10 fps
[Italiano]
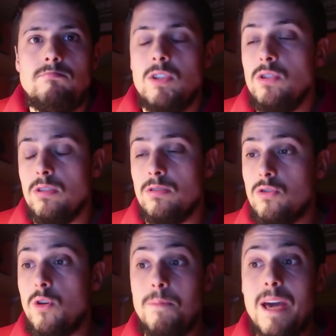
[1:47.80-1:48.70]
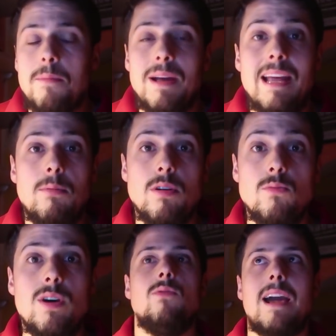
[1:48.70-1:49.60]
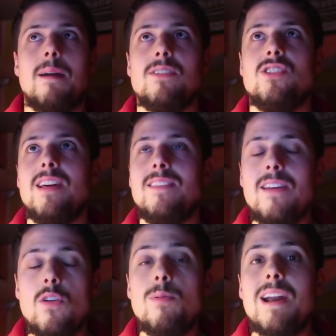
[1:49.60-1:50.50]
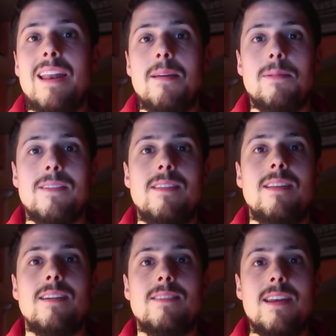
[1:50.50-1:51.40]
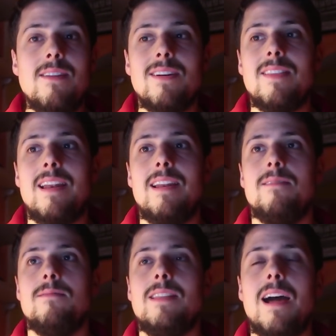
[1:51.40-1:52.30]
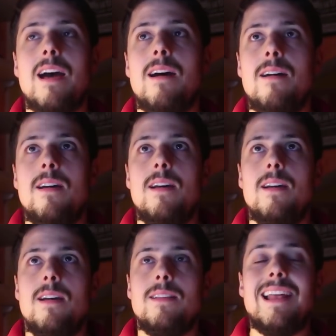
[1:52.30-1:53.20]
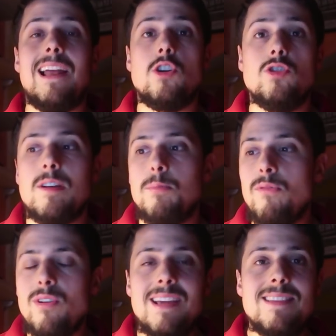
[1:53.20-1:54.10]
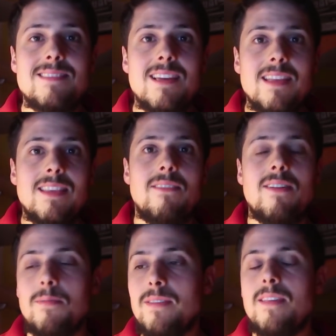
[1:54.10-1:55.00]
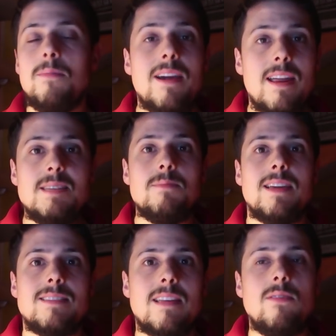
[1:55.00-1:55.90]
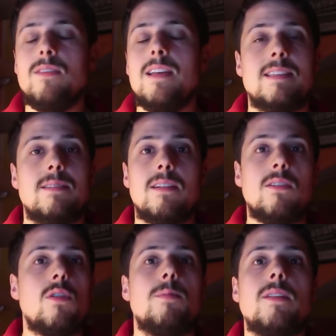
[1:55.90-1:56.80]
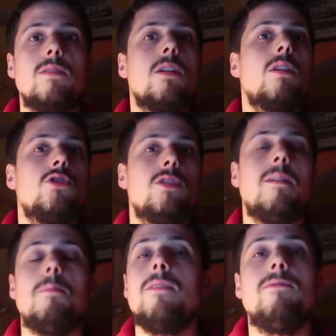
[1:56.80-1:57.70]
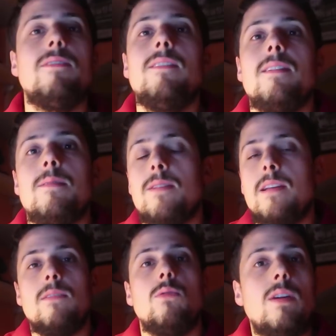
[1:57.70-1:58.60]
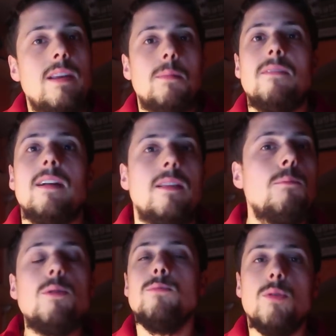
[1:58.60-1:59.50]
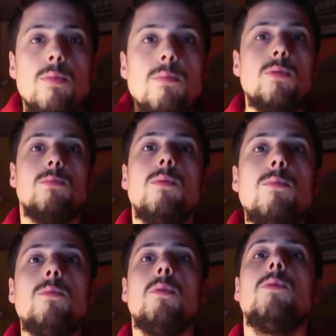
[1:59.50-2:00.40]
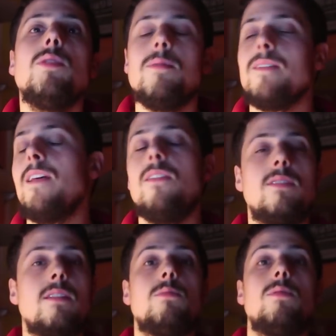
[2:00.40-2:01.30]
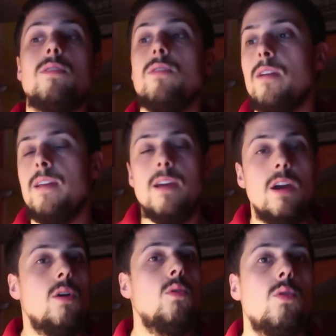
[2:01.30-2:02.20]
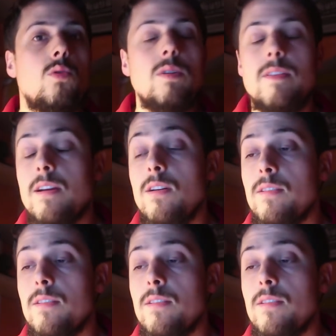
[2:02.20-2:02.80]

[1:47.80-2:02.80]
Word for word: non lo so, sono scoppiati ma il Napoli comunque una capacità di recuperare le partite che deriva dal, da dalla consapevolezza e da veramente i meccanismi che stanno in testa perché loro prendono un codice vabbè non fa niente perché tanto noi andiamo avanti boom boom boom boom boom boom boom, boom di martello un attimo coi 1 2 3